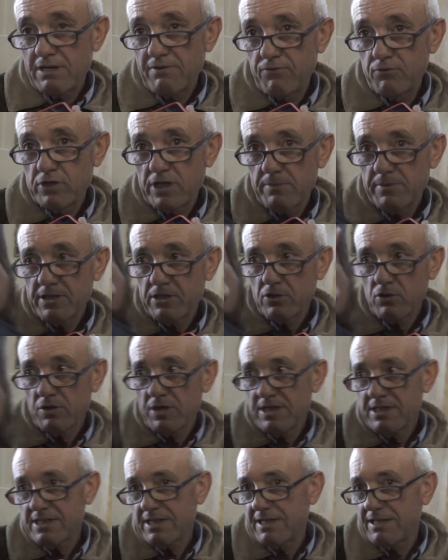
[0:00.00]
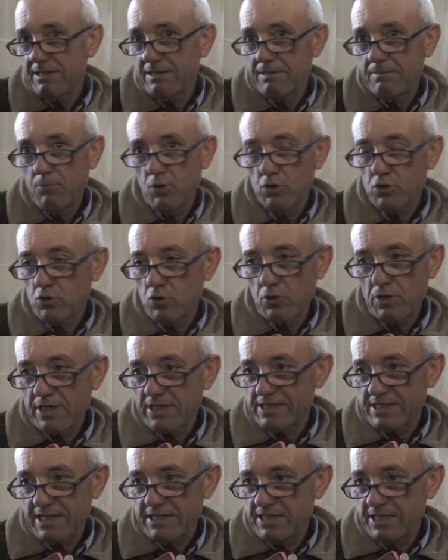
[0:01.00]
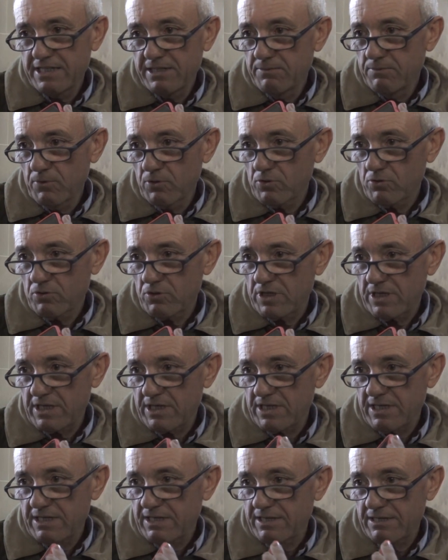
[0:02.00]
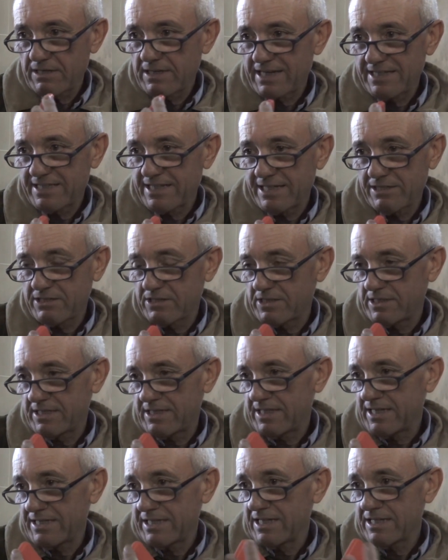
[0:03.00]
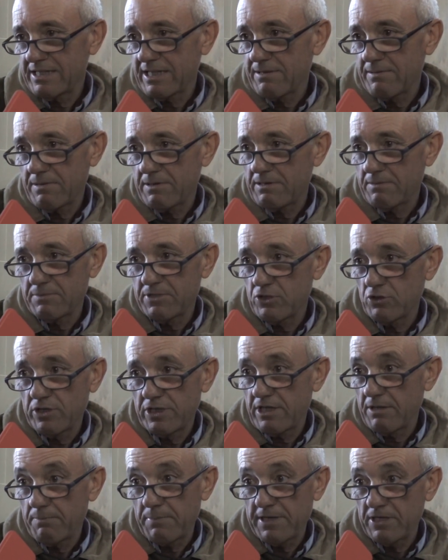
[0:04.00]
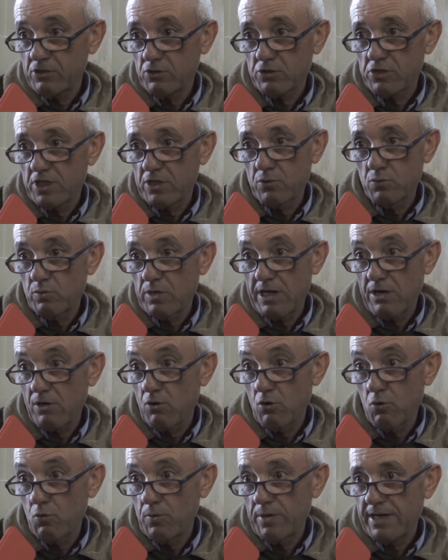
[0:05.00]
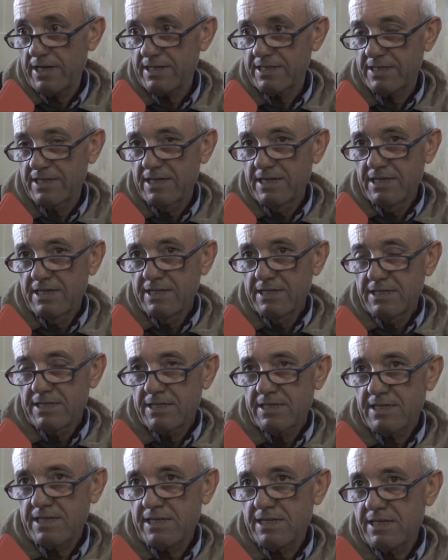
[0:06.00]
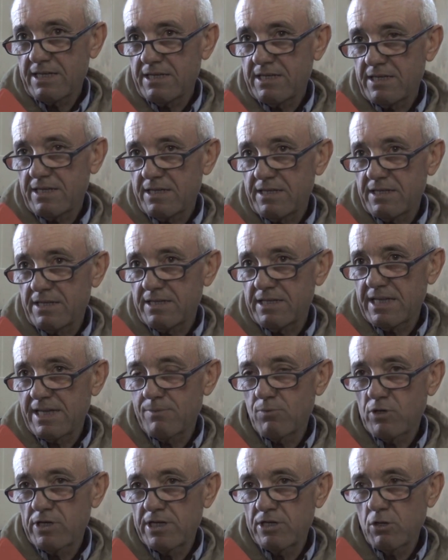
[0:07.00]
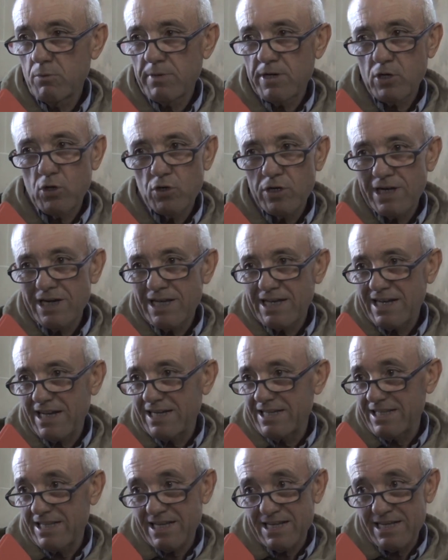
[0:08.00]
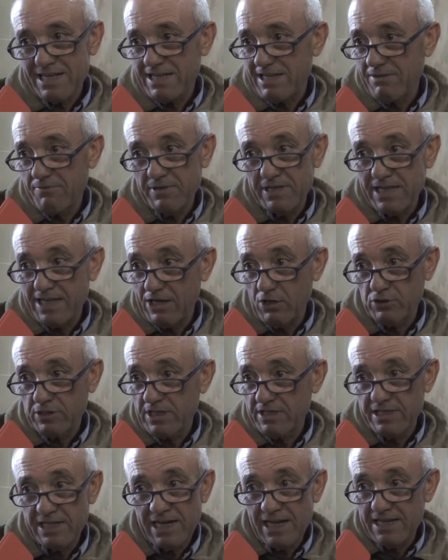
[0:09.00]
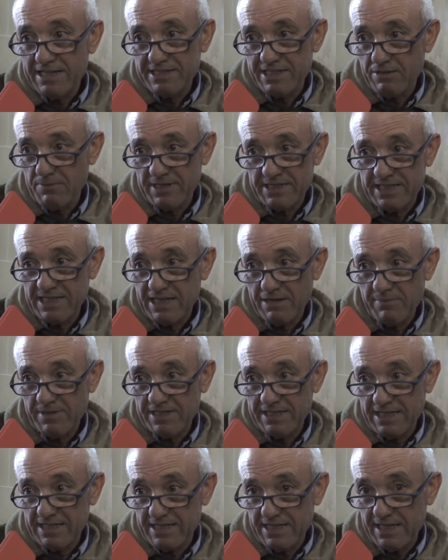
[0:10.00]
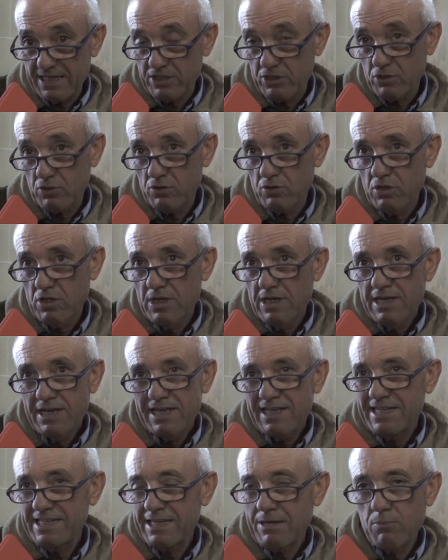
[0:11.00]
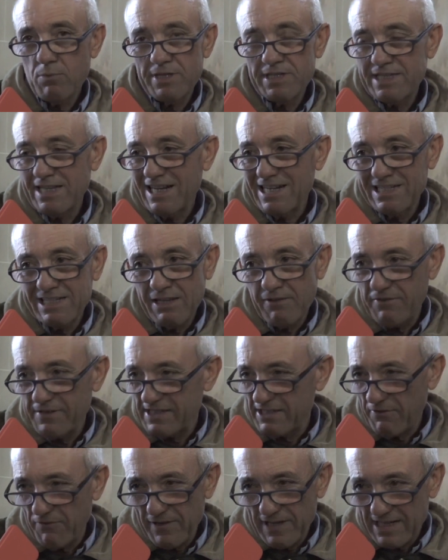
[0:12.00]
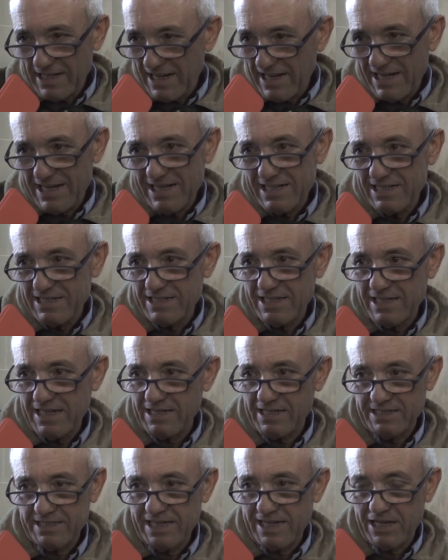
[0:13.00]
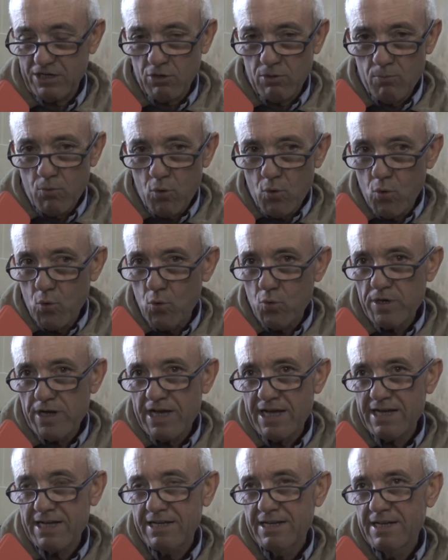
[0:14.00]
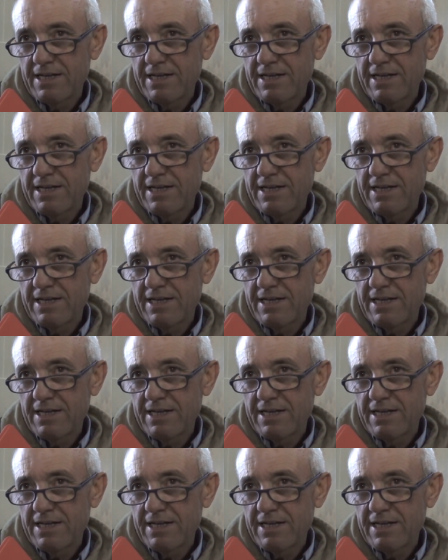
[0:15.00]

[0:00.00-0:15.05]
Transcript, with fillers: fundamento es el, monto excesivo de gastar 70 millones de pesos en una obra que digamos que no mejora la calidad de vida de los tandilenses, básicamente es eso, es aumentar el déficit fiscal de la, de la comuna,